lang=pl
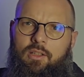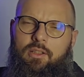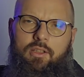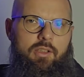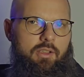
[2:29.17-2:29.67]
I,
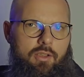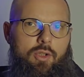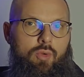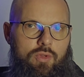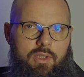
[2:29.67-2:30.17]
i,
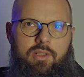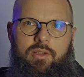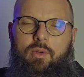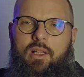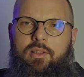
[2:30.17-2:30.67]
i różne
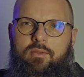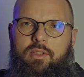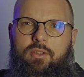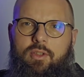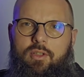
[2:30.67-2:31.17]
sytuacje
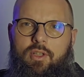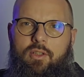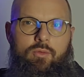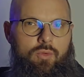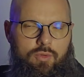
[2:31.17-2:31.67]
wtedy się
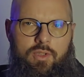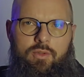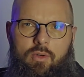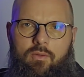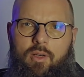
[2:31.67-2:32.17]
dzieją, różne
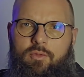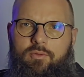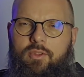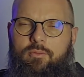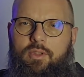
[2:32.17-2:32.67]
słowa
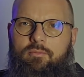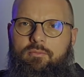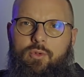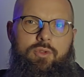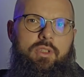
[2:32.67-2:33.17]
mówimy,
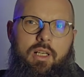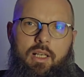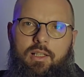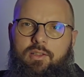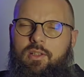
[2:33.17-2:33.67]
różne
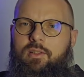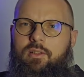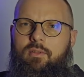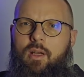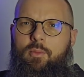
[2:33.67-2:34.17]
relacje
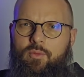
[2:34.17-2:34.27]
zrywamy.